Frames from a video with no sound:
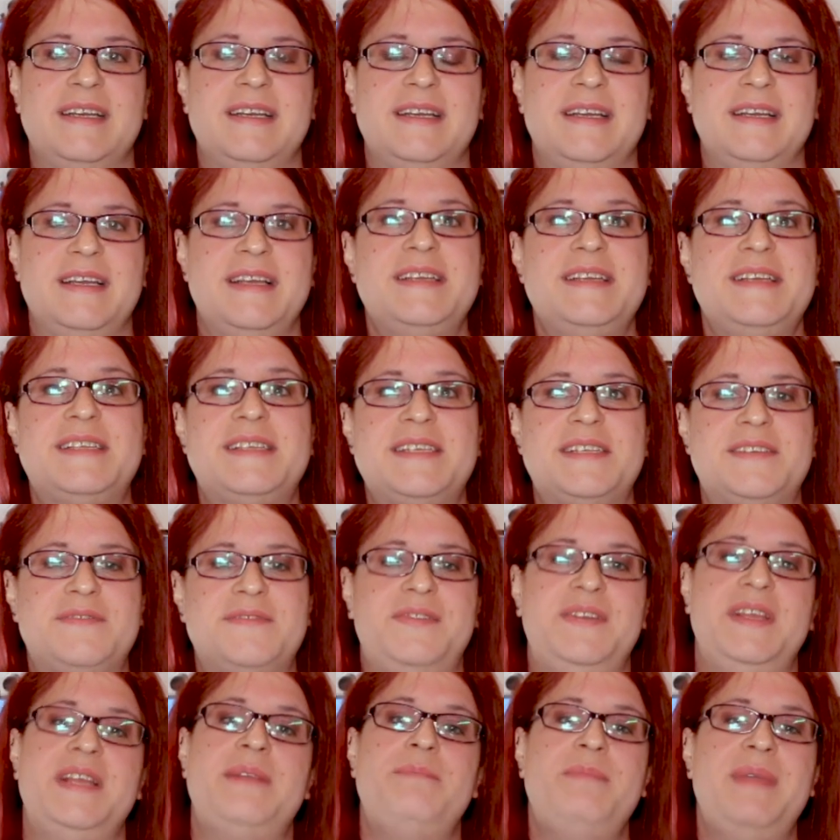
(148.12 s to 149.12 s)
Es ist
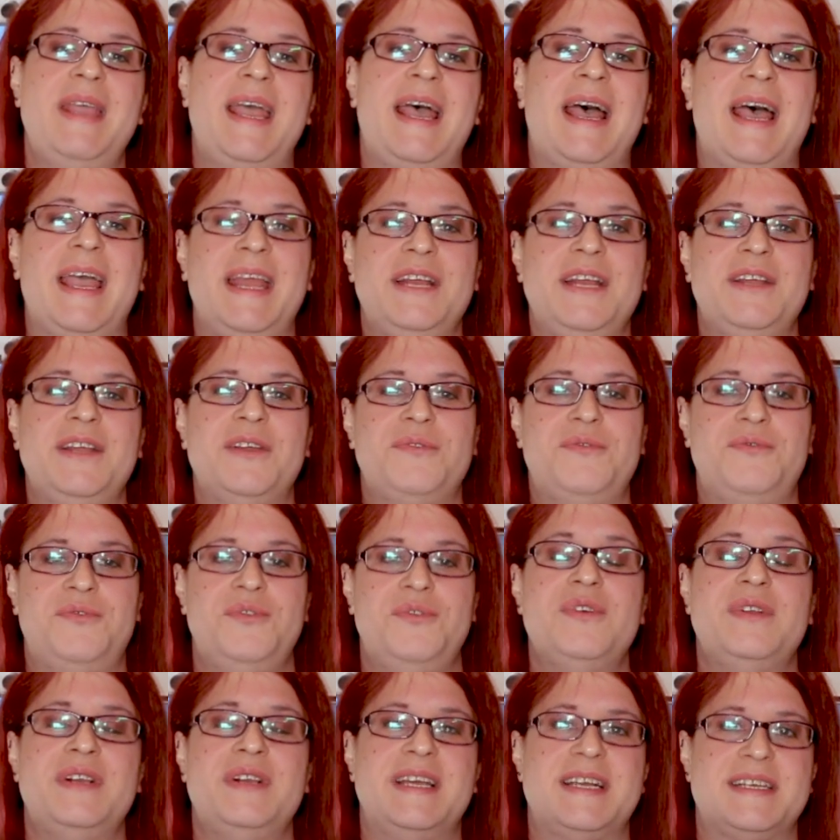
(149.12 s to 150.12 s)
vielmehr ein
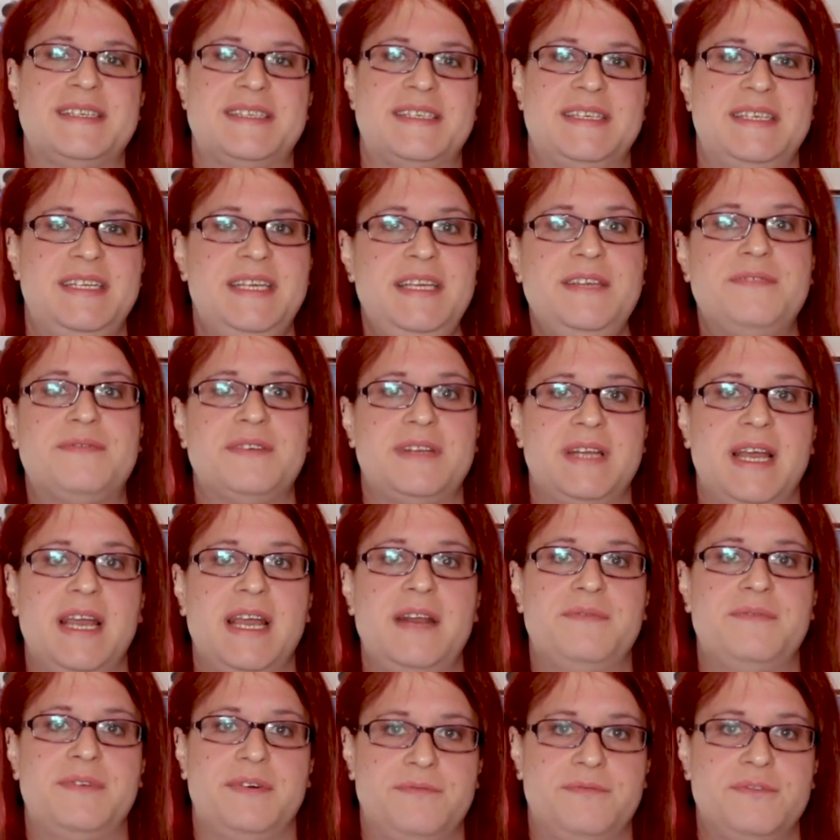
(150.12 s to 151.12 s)
Gefühl, das tief in einem
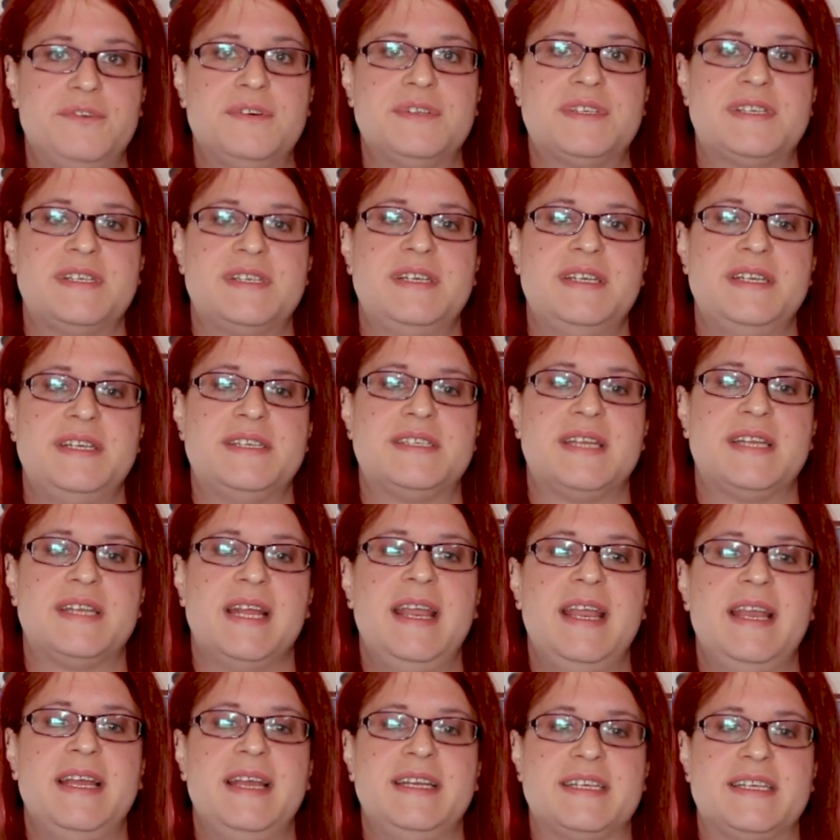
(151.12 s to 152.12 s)
verwurzelt ist,
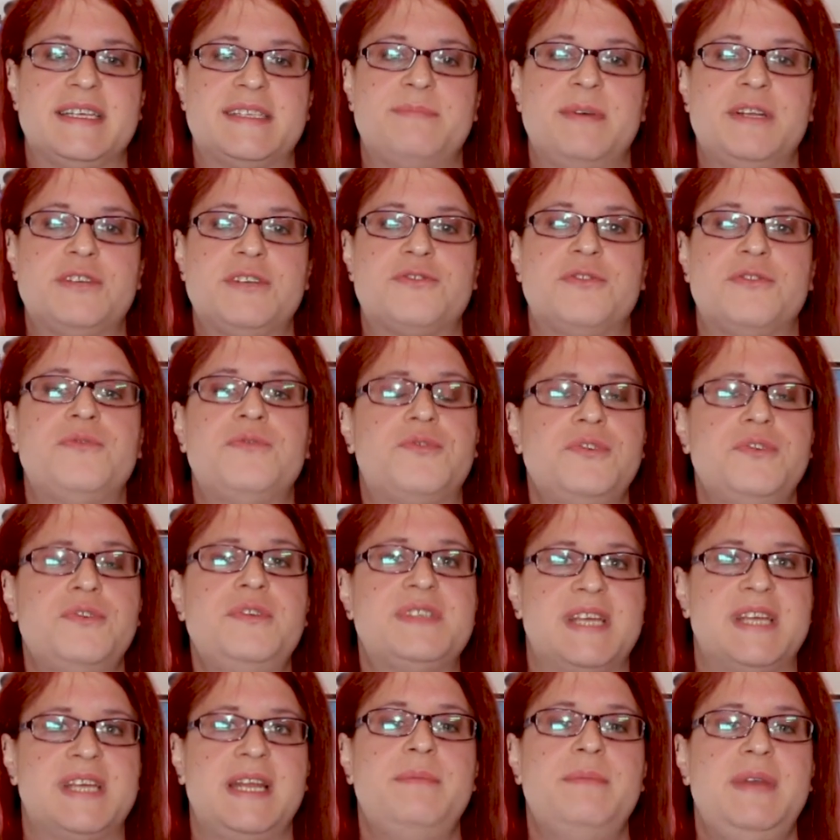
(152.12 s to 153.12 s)
das man schon früh in
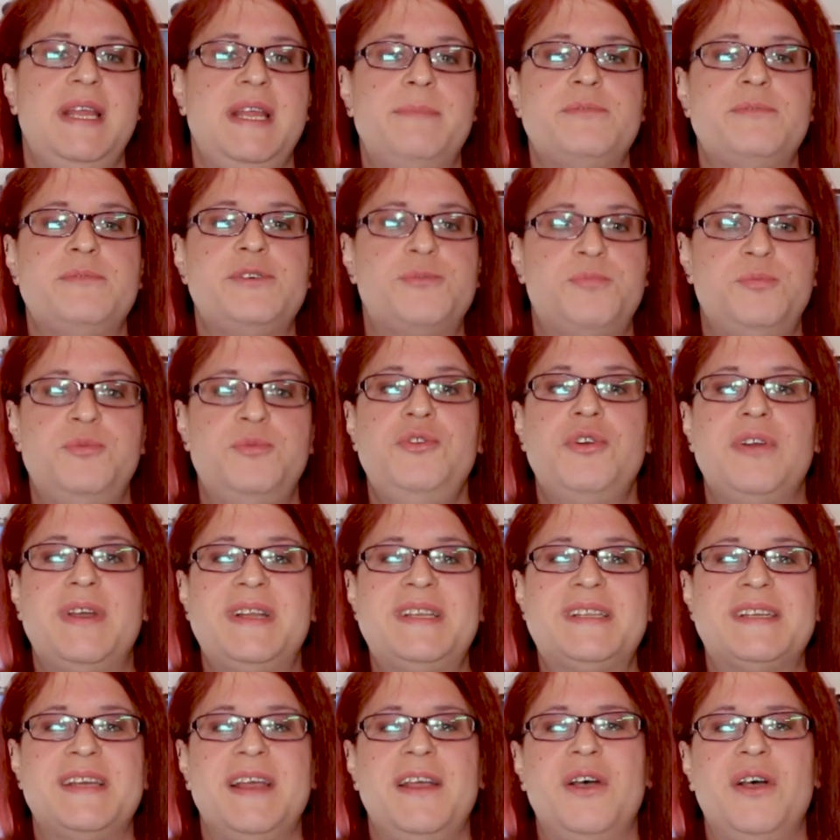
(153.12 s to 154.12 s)
seinem Leben spürt,